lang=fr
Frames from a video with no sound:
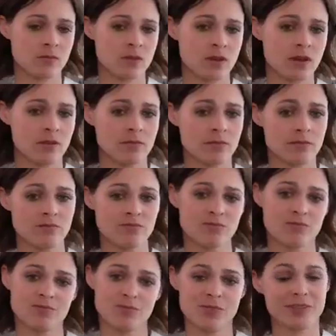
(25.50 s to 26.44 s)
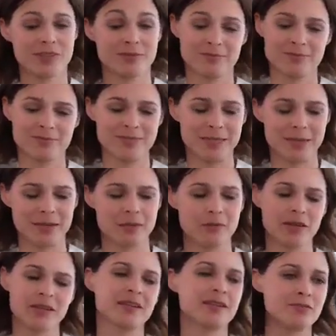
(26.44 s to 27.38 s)
Ouais. Ça a quand
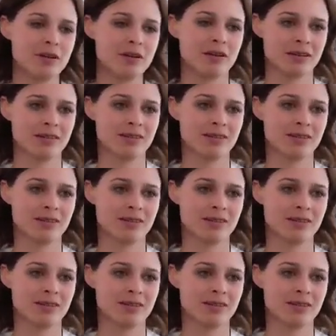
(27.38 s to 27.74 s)
même rien à voir,